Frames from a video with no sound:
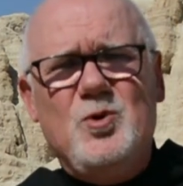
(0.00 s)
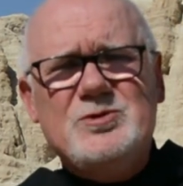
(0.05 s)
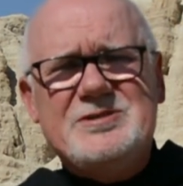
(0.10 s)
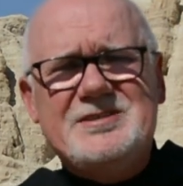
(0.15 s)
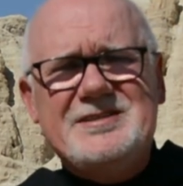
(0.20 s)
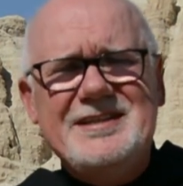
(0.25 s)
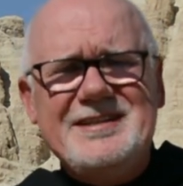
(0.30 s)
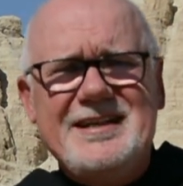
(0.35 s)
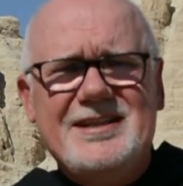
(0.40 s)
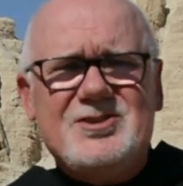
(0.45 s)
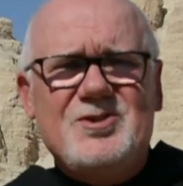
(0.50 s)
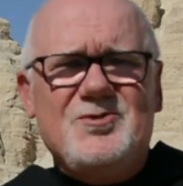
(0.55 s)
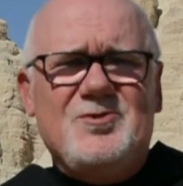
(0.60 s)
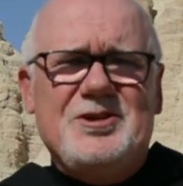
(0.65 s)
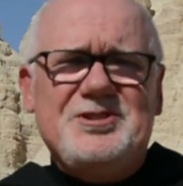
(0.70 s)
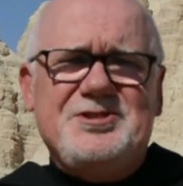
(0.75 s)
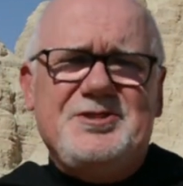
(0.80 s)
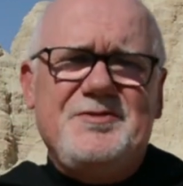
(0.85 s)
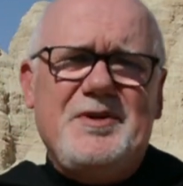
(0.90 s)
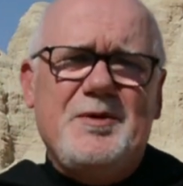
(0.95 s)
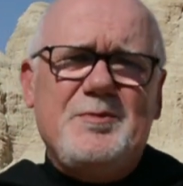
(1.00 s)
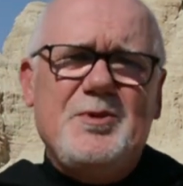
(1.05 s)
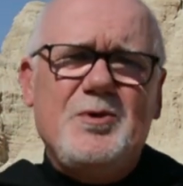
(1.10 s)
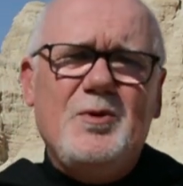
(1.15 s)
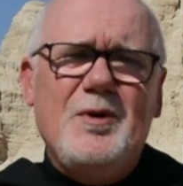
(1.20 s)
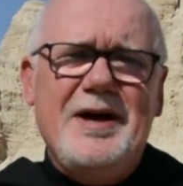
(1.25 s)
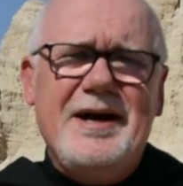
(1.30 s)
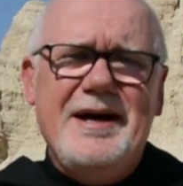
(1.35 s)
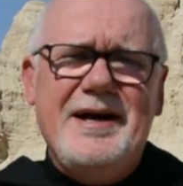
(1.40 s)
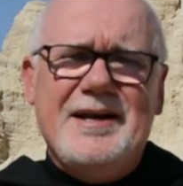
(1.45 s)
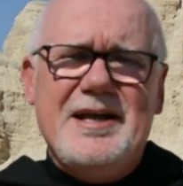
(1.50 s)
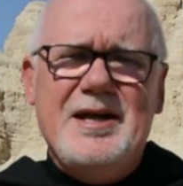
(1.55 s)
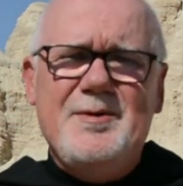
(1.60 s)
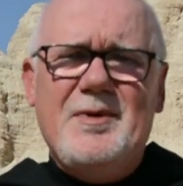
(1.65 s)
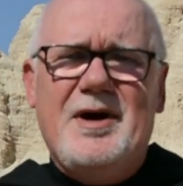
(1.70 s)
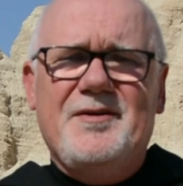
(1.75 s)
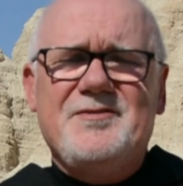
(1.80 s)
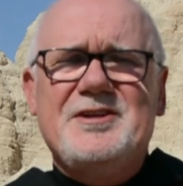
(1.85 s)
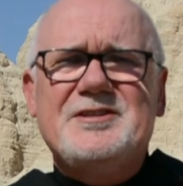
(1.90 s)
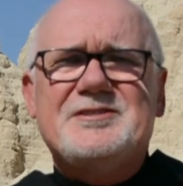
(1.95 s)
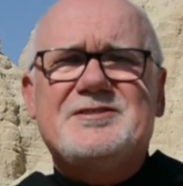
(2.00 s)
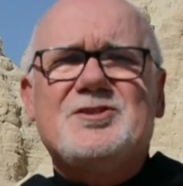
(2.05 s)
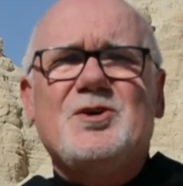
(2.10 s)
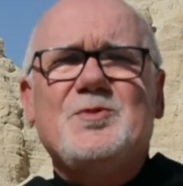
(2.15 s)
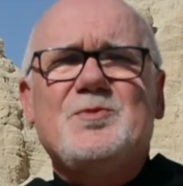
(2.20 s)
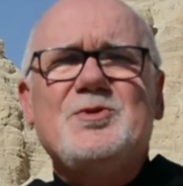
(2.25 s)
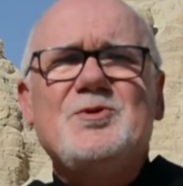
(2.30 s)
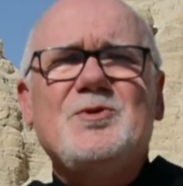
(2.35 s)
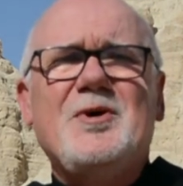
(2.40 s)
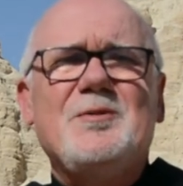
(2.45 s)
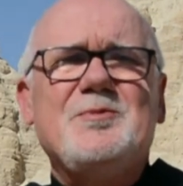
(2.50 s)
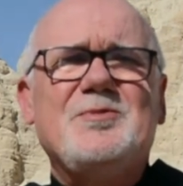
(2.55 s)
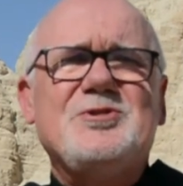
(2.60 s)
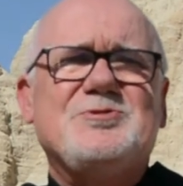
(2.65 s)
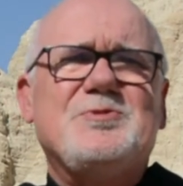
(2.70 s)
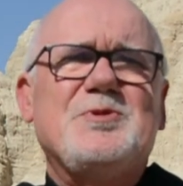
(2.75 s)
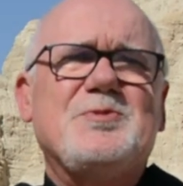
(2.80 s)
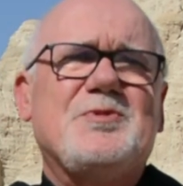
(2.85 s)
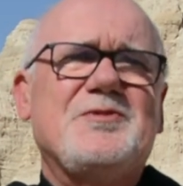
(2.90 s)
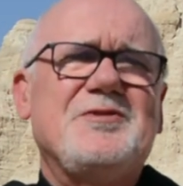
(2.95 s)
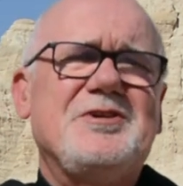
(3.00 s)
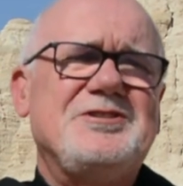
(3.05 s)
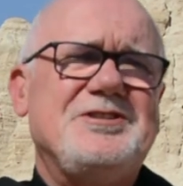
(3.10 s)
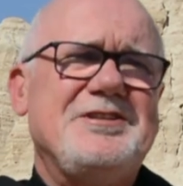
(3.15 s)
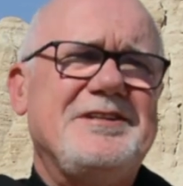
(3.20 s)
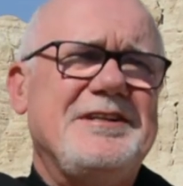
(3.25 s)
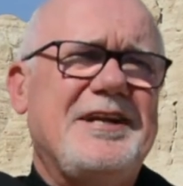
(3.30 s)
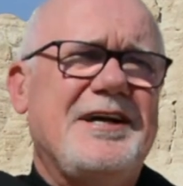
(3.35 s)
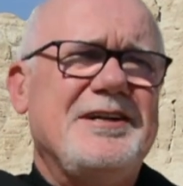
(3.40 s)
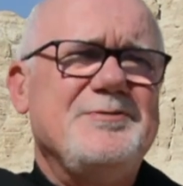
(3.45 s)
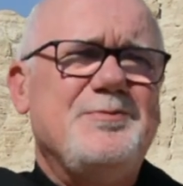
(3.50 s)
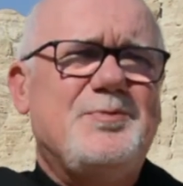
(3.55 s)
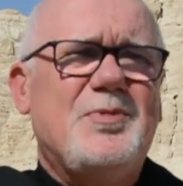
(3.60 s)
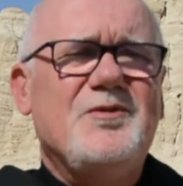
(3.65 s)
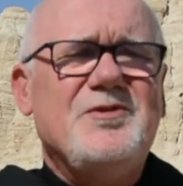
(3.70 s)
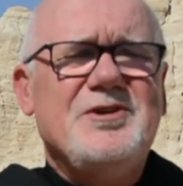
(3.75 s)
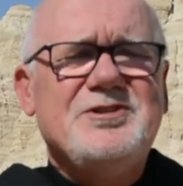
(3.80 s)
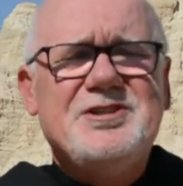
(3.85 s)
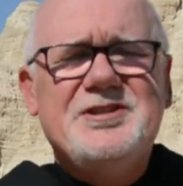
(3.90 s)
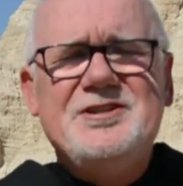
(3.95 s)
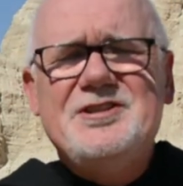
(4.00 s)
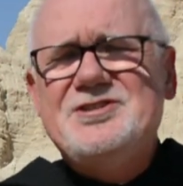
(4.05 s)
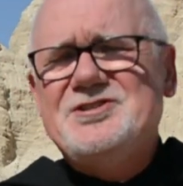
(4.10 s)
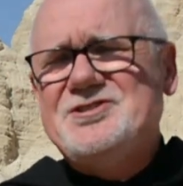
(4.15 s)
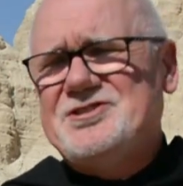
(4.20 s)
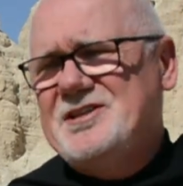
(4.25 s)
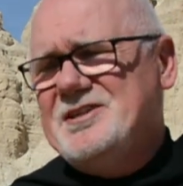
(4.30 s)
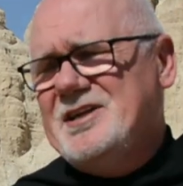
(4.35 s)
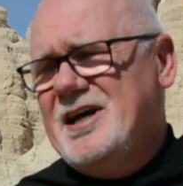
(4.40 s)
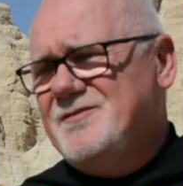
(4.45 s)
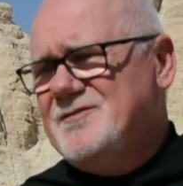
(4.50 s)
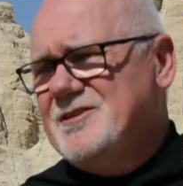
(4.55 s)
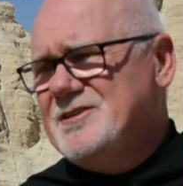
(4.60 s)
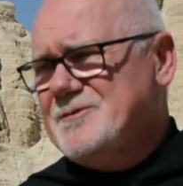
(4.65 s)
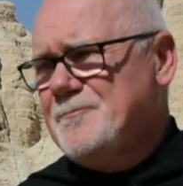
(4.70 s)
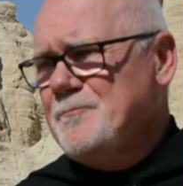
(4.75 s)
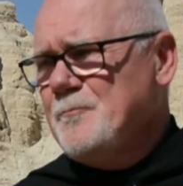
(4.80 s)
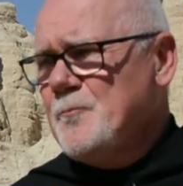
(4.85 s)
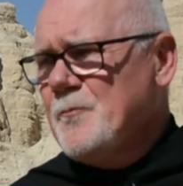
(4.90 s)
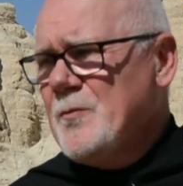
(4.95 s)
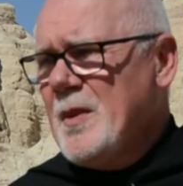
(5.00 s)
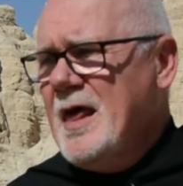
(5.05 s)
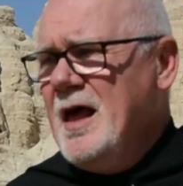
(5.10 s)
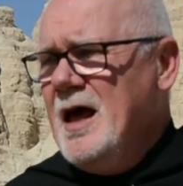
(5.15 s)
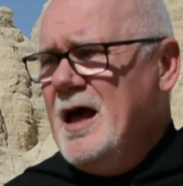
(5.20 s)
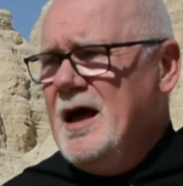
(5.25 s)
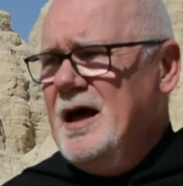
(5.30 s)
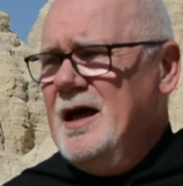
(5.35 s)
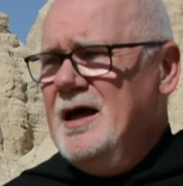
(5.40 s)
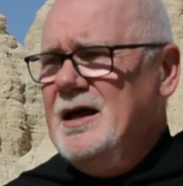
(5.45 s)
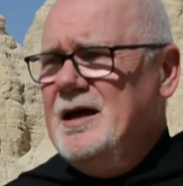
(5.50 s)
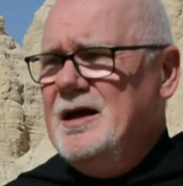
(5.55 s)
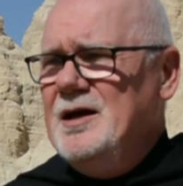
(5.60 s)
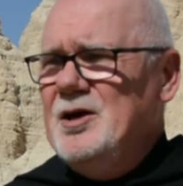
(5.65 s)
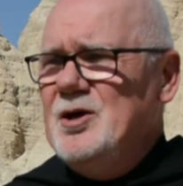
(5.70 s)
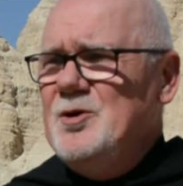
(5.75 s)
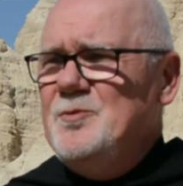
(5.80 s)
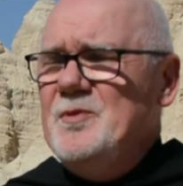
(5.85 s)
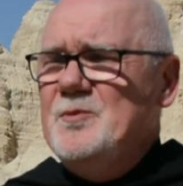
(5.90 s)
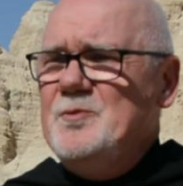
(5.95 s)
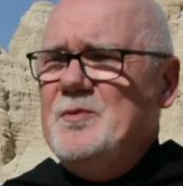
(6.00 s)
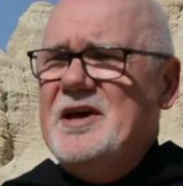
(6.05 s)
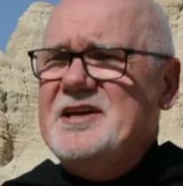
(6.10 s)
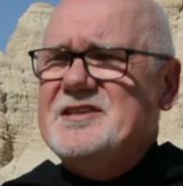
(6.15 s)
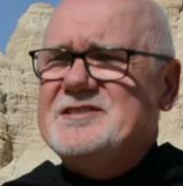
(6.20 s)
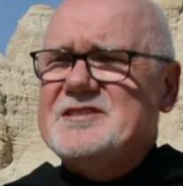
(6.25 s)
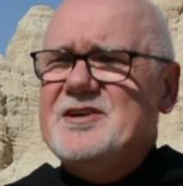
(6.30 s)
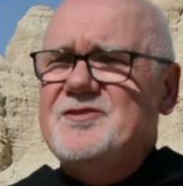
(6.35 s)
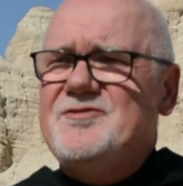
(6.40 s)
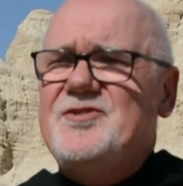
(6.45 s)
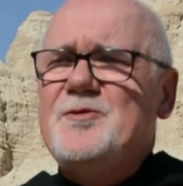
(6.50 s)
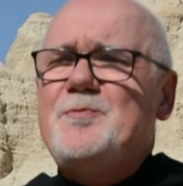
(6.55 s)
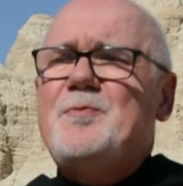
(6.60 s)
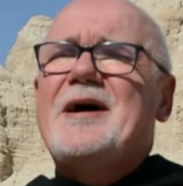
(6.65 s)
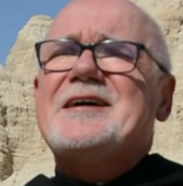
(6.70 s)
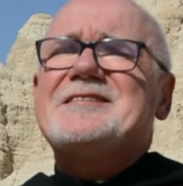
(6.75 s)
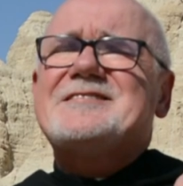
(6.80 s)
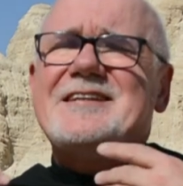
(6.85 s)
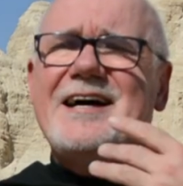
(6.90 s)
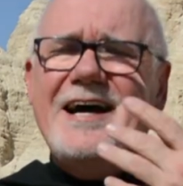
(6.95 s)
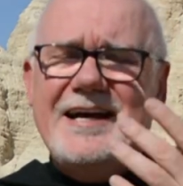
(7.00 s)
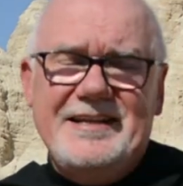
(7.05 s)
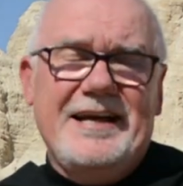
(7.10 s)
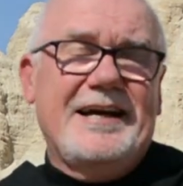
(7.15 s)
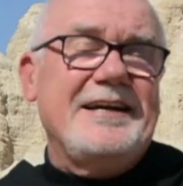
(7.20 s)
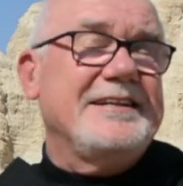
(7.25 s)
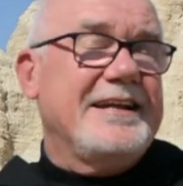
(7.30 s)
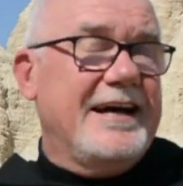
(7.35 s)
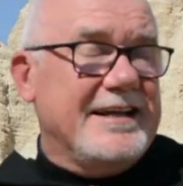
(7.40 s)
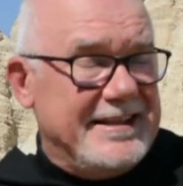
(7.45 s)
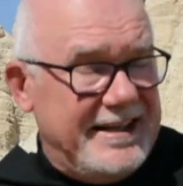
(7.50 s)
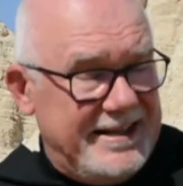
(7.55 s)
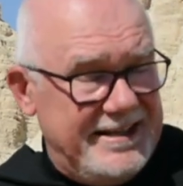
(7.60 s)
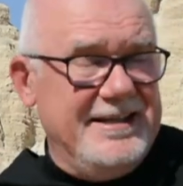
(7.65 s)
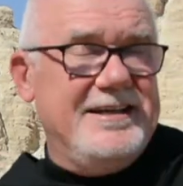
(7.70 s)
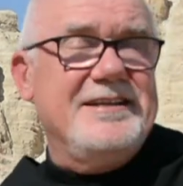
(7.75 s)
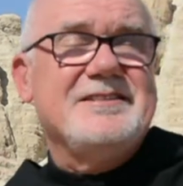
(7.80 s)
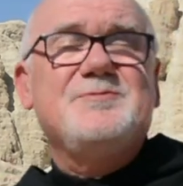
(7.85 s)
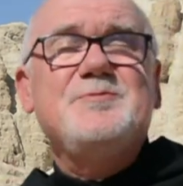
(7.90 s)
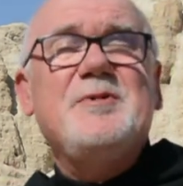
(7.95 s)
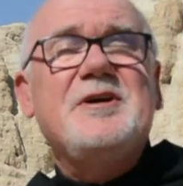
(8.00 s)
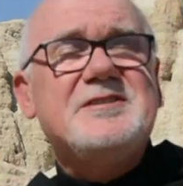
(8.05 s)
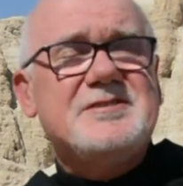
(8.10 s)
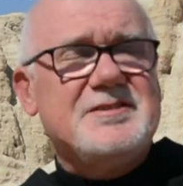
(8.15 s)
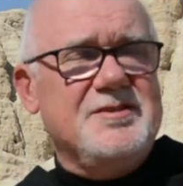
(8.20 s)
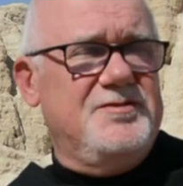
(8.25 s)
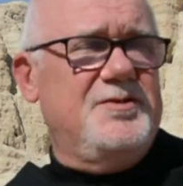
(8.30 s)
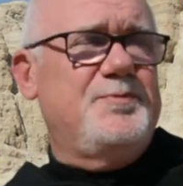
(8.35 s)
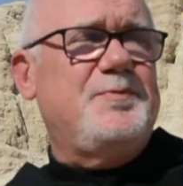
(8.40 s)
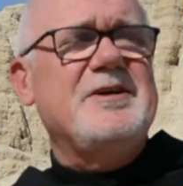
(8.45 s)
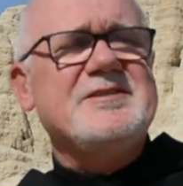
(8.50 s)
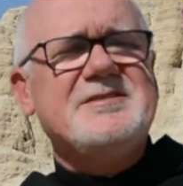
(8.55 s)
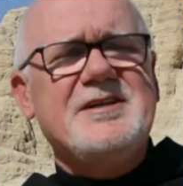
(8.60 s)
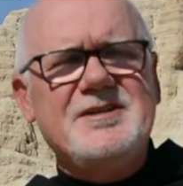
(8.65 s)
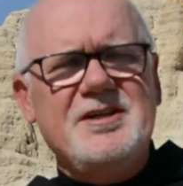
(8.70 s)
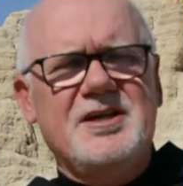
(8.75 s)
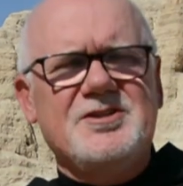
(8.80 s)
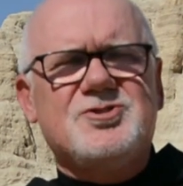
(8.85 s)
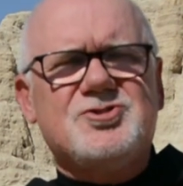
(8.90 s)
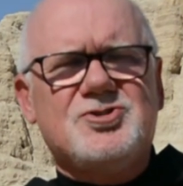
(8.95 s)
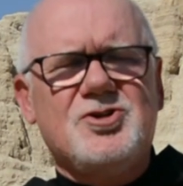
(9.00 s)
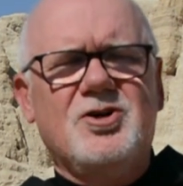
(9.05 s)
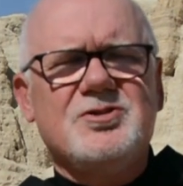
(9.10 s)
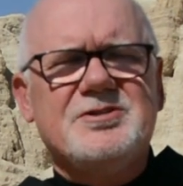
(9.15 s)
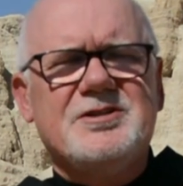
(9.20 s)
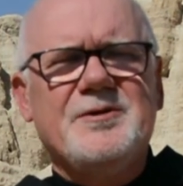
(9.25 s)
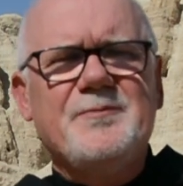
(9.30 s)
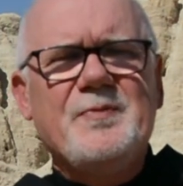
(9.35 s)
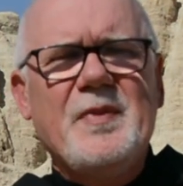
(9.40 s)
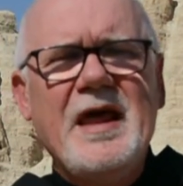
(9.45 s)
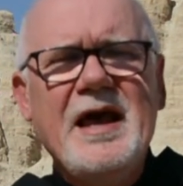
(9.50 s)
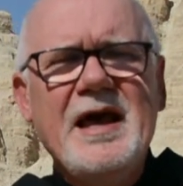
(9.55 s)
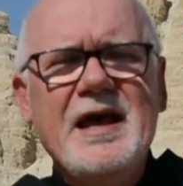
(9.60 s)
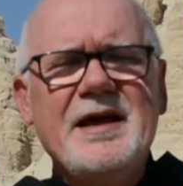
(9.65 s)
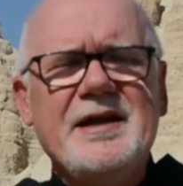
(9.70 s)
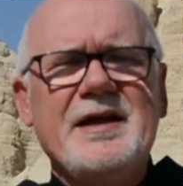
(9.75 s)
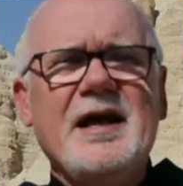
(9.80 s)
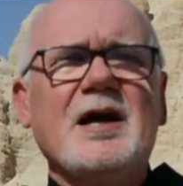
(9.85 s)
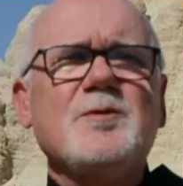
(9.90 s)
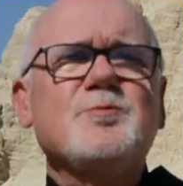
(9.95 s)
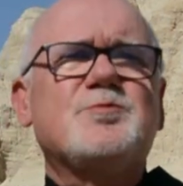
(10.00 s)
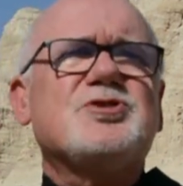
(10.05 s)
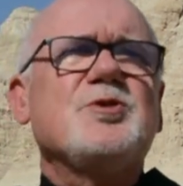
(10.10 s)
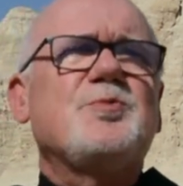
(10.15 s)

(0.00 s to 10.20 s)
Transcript: Pustynia to właściwie był erem, a więc to byłabyśmy powiedzieli, powiedzieli dzisiaj nawet e, miejsce wypasania i nadal jest miejscem wypasania trzody. Jan